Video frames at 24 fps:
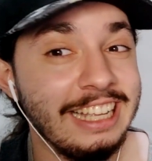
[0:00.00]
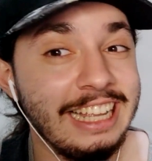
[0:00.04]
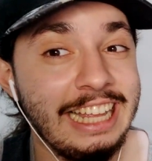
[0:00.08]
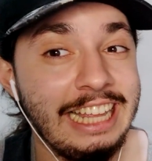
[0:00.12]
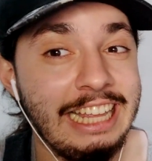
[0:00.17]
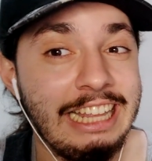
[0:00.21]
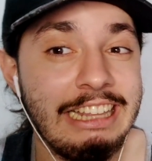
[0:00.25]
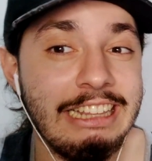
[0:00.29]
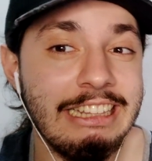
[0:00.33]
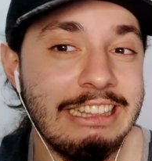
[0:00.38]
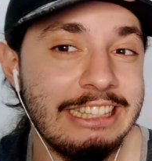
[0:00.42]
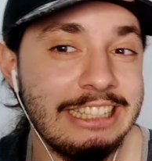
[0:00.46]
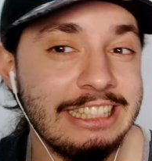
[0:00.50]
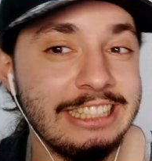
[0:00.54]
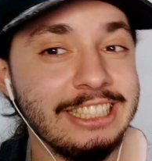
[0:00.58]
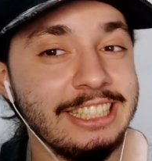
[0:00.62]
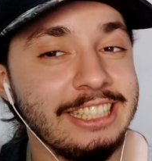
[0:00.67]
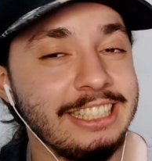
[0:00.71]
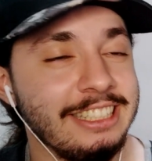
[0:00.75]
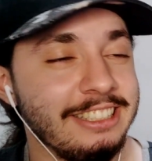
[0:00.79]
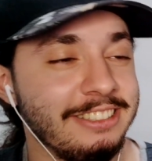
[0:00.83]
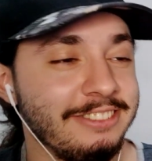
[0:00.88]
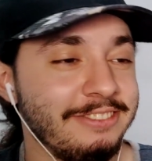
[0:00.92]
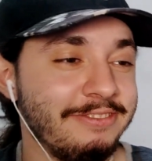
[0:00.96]

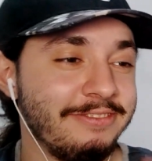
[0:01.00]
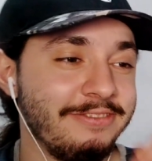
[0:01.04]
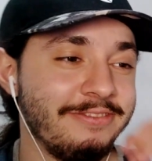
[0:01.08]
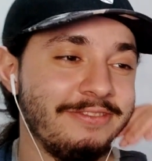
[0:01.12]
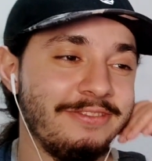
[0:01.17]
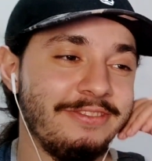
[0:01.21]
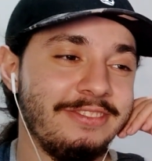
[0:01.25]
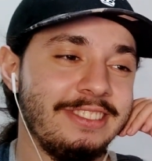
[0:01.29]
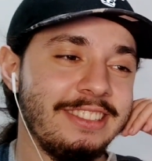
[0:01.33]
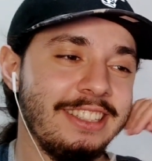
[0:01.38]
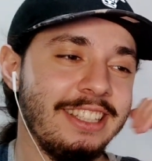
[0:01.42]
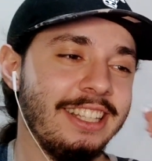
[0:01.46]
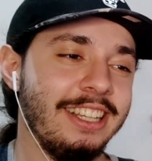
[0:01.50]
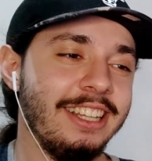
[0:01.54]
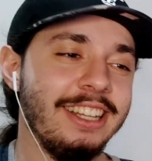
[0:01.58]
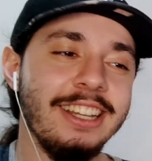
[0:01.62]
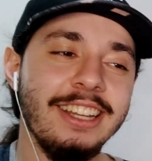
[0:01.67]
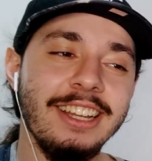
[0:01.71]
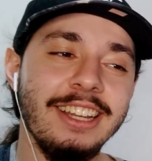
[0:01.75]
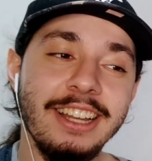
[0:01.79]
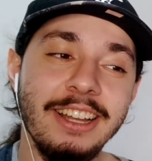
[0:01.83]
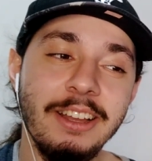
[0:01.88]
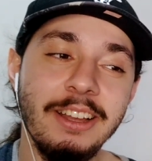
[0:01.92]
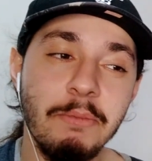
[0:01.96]
Eita.
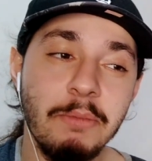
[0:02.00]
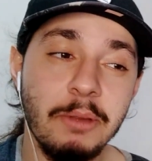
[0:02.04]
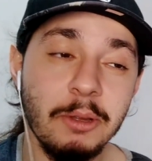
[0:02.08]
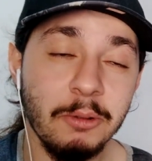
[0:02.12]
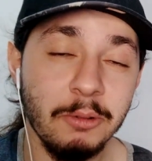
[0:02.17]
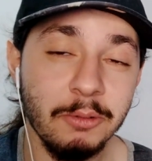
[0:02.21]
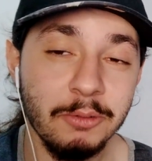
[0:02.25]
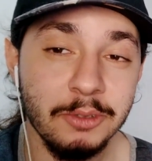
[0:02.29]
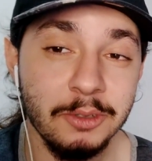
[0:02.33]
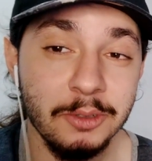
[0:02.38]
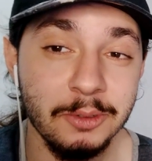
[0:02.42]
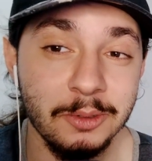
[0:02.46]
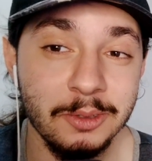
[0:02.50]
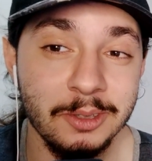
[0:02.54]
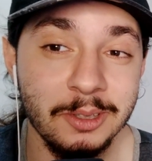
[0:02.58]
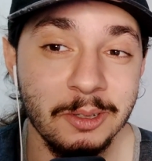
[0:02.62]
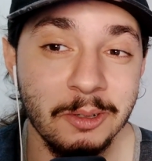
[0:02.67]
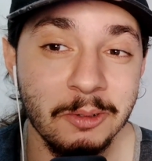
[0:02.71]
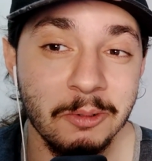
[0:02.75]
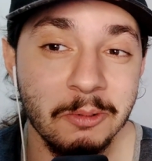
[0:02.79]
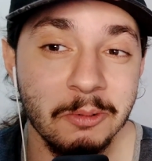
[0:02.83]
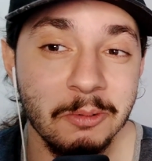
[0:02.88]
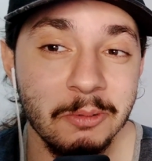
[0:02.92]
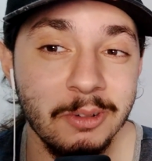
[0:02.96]
Pelo visto, tem
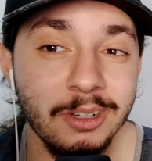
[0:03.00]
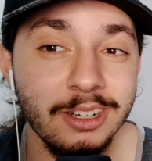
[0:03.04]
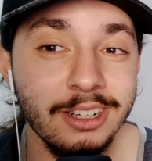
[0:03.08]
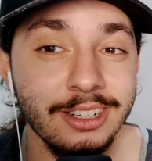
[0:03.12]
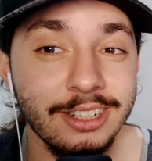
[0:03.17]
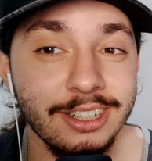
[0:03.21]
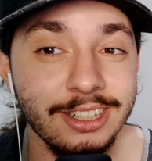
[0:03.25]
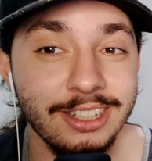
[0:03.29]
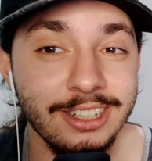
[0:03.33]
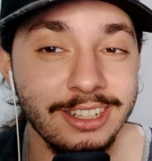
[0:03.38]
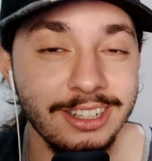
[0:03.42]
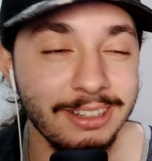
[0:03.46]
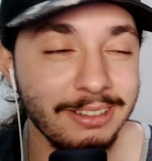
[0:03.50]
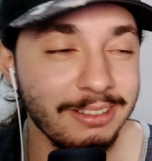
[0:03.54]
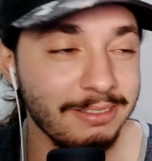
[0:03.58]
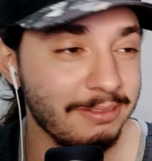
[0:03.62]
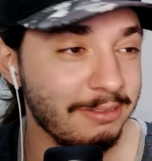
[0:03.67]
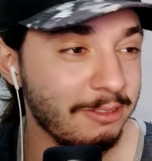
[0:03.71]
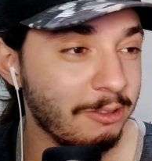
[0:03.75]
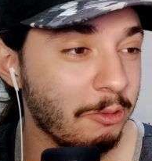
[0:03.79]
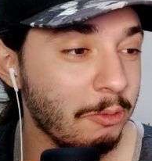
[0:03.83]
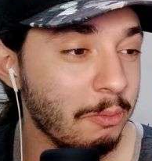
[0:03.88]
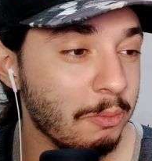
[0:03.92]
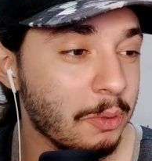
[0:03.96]
alguma,
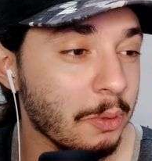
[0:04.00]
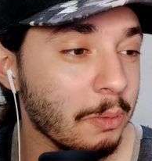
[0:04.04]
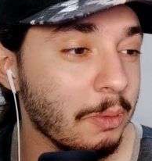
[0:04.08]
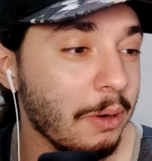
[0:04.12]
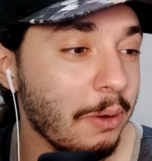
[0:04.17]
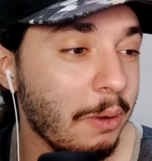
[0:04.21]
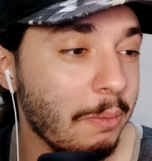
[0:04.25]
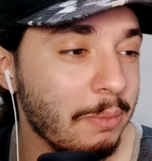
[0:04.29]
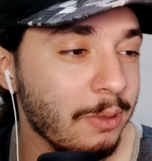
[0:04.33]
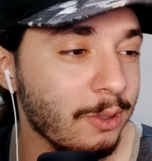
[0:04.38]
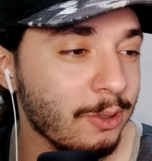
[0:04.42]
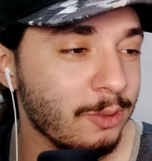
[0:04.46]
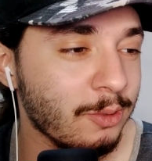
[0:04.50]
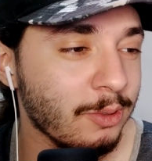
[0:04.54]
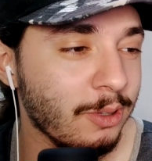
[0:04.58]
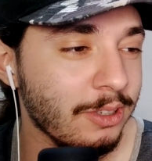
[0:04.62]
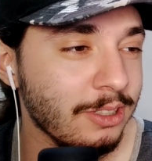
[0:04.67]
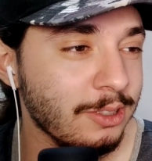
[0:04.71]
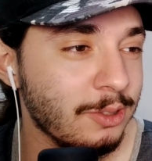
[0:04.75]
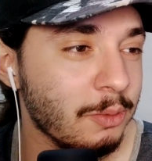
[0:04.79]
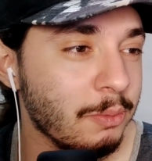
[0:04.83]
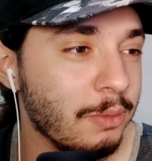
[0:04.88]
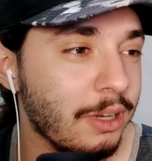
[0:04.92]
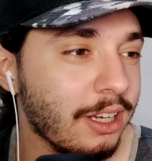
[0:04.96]
algum problema pessoal
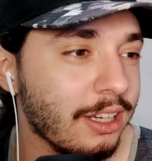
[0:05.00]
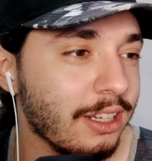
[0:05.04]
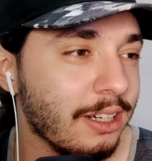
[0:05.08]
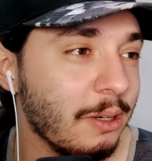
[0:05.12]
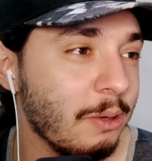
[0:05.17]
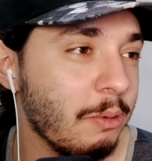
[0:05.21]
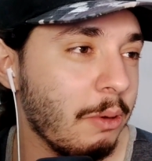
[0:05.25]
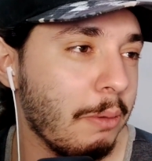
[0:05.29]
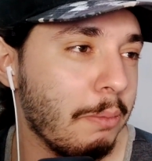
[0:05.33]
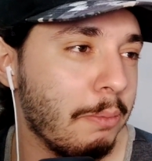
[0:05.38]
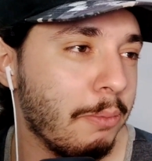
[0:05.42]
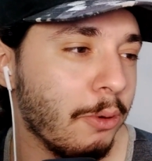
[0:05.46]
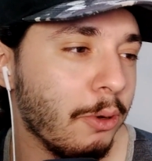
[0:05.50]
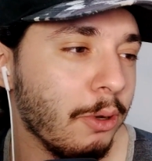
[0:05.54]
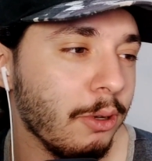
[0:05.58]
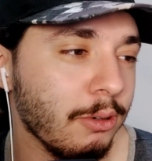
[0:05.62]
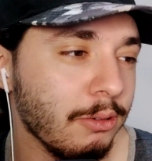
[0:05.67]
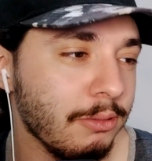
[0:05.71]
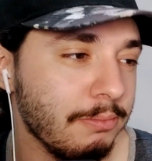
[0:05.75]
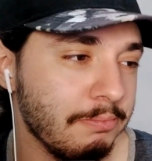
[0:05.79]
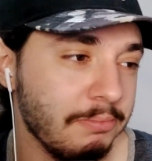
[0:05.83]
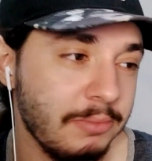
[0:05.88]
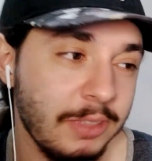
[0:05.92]
entre o Magrão e o Apollo.